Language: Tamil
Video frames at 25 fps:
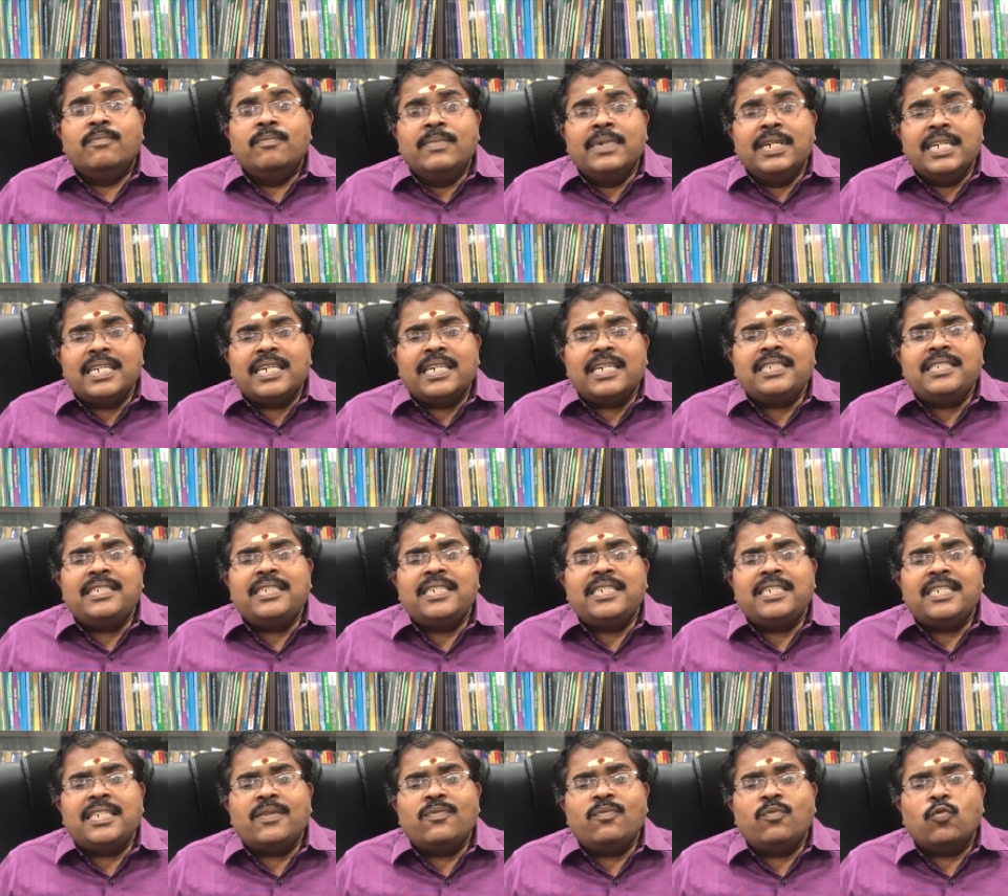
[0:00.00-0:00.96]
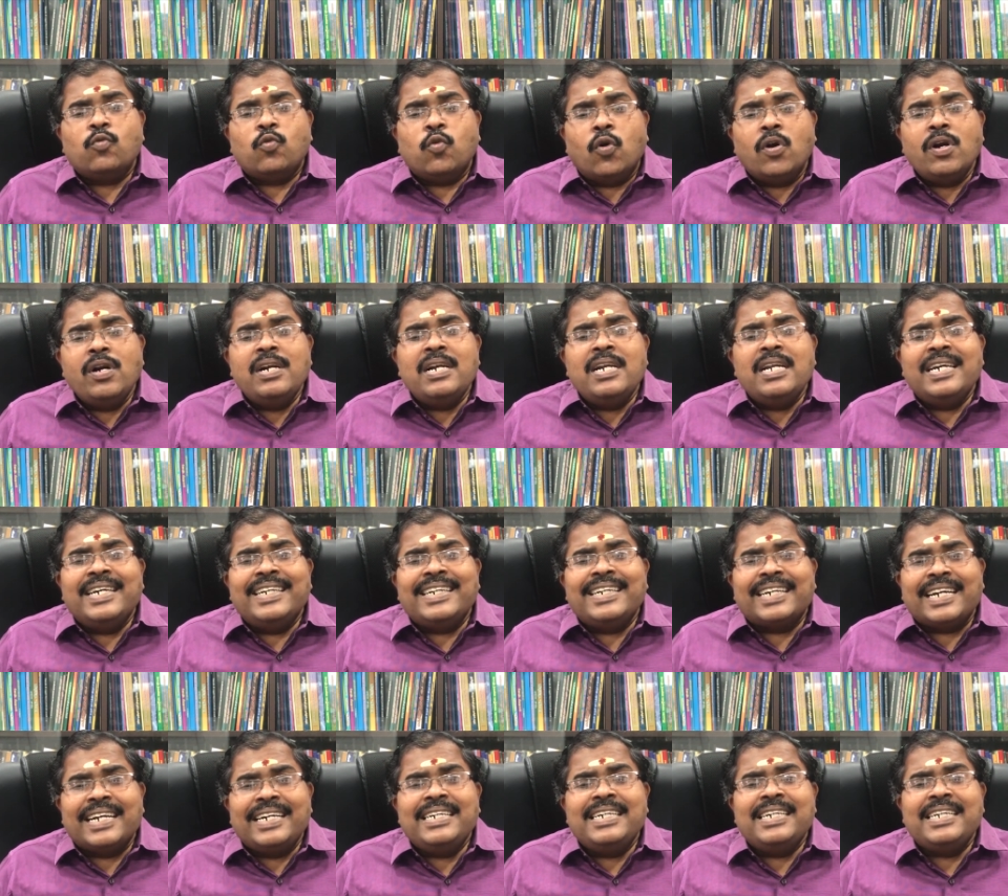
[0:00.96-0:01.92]
மிருகசேஷம் ஒன்று
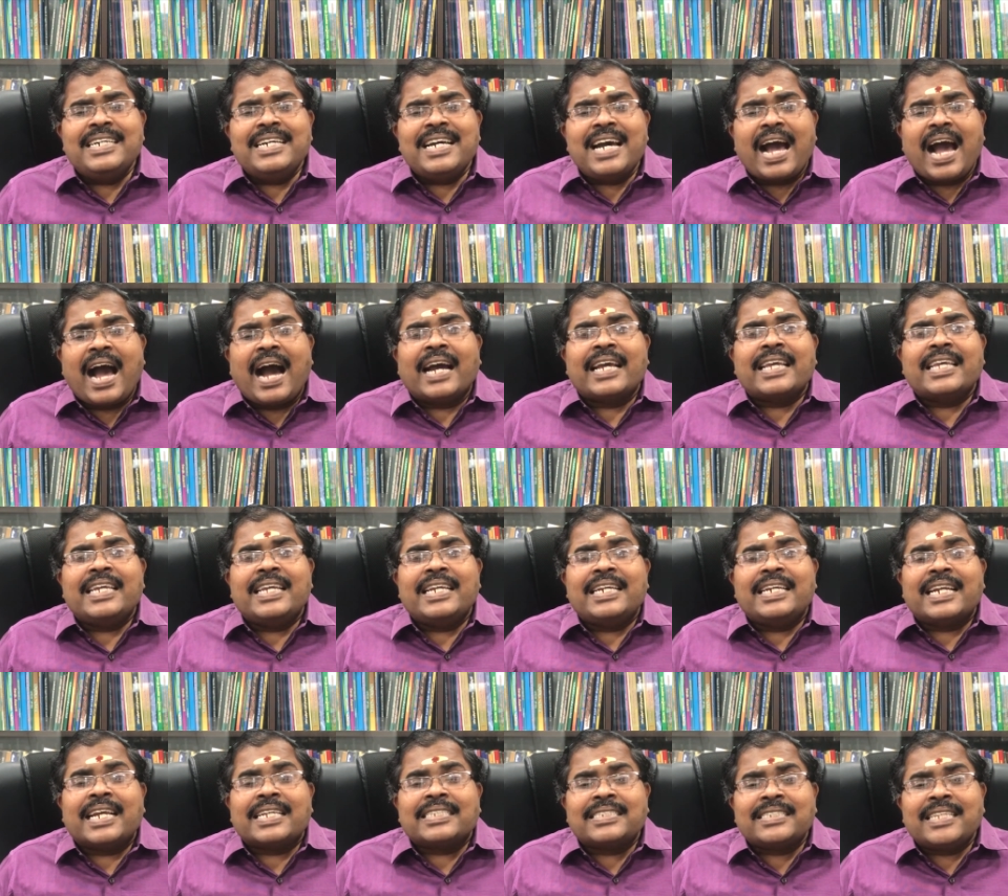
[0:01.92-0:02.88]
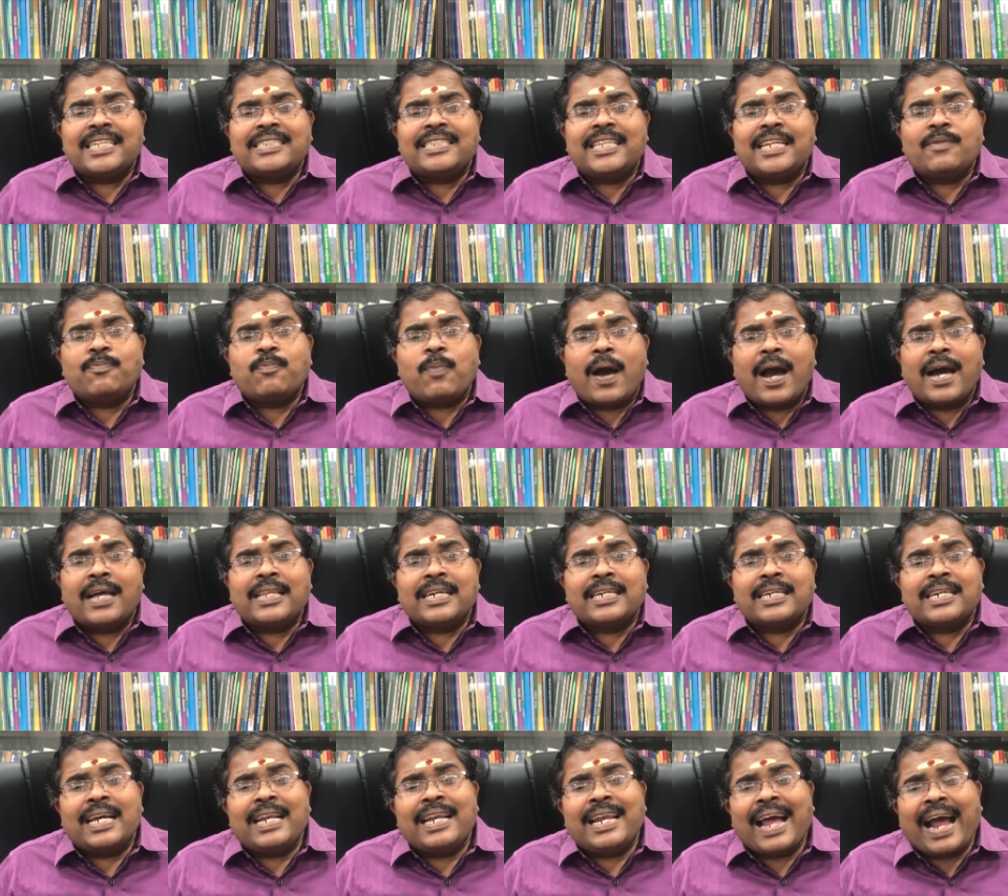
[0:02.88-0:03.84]
ரெண்டு ஆகிய நட்சத்திர
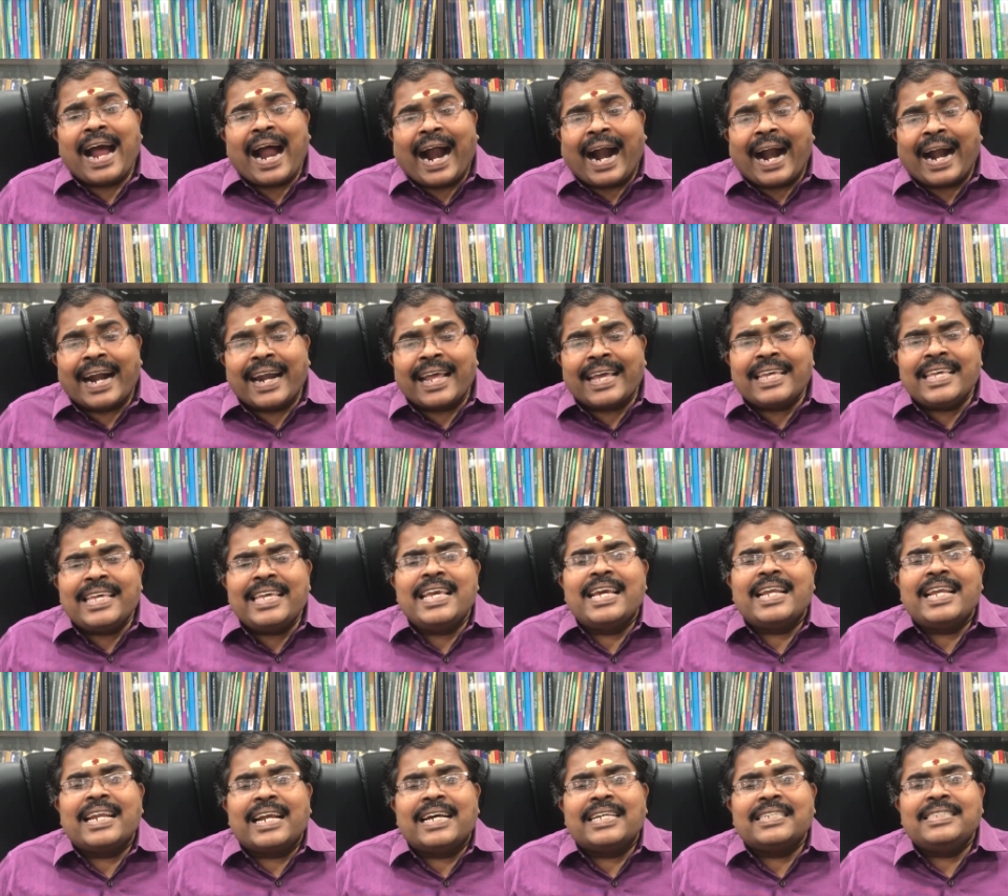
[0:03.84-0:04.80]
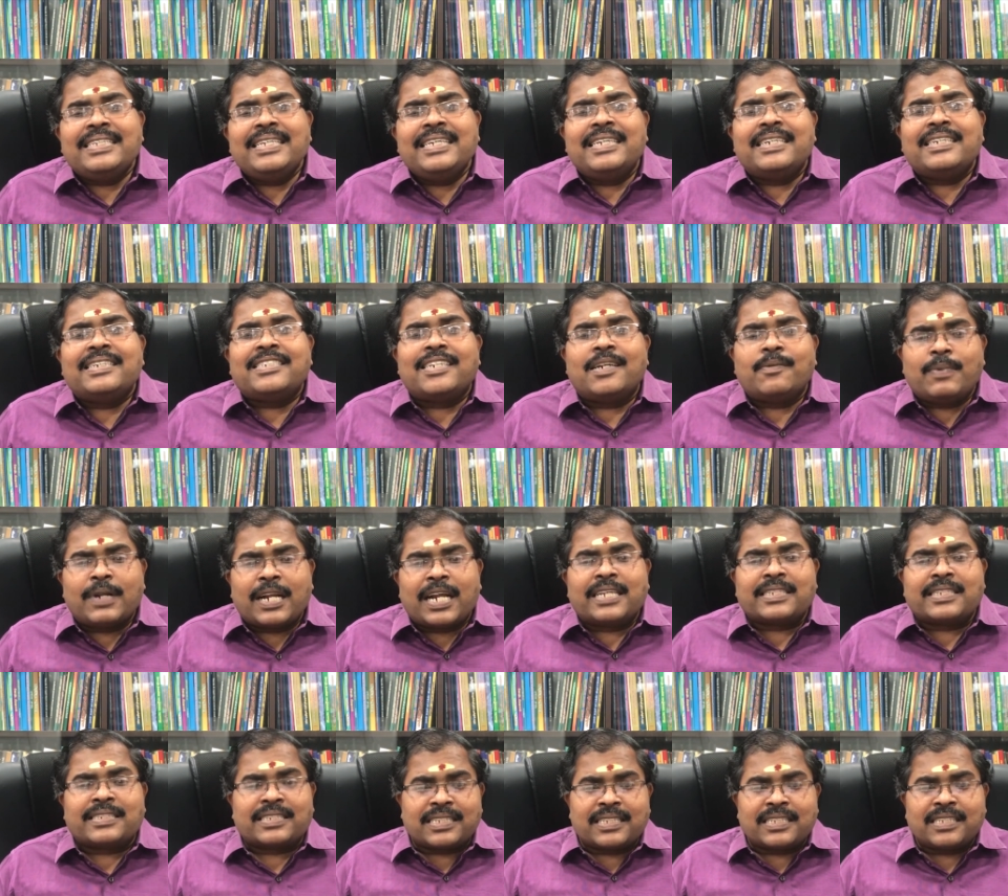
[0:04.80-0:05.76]
பாதங்கள் அடங்கிய ராசி
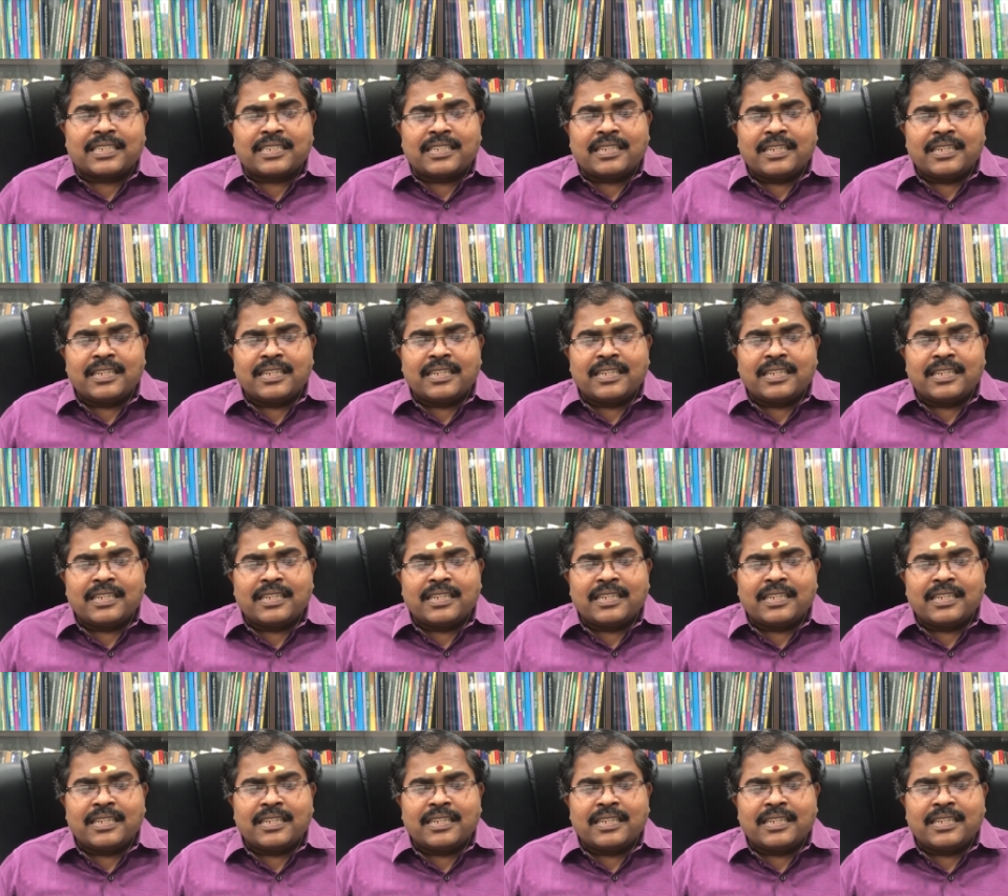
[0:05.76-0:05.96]
ரிஷபராசி